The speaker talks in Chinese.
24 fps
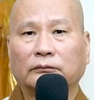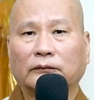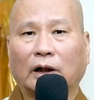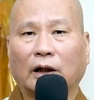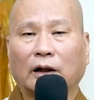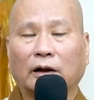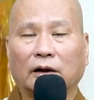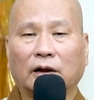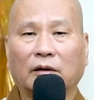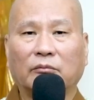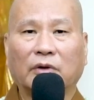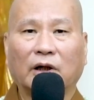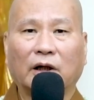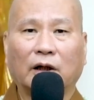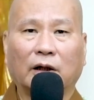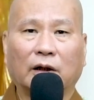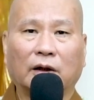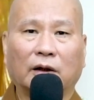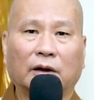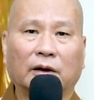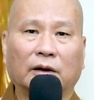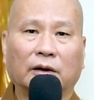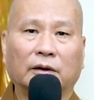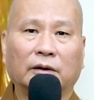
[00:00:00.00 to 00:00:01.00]
啊，那
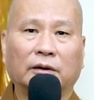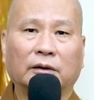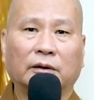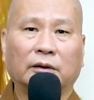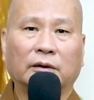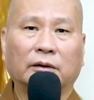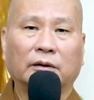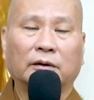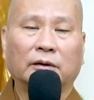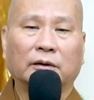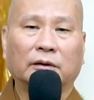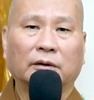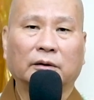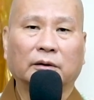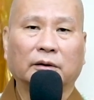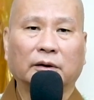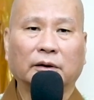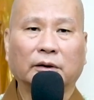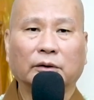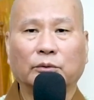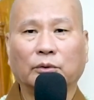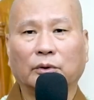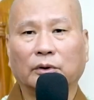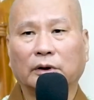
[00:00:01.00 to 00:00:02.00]
么
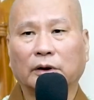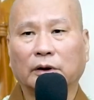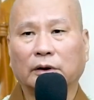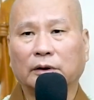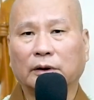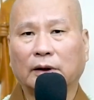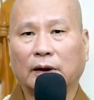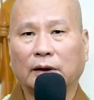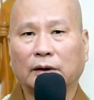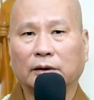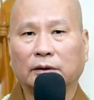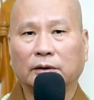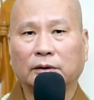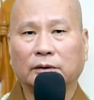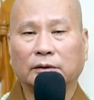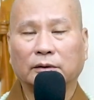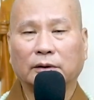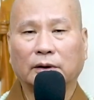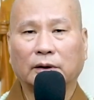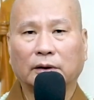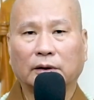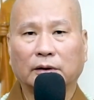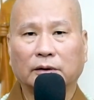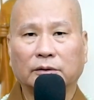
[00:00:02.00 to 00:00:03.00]
很多人呐，
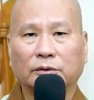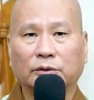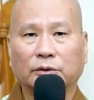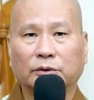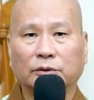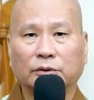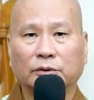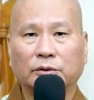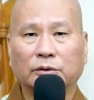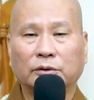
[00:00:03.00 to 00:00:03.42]
啊，都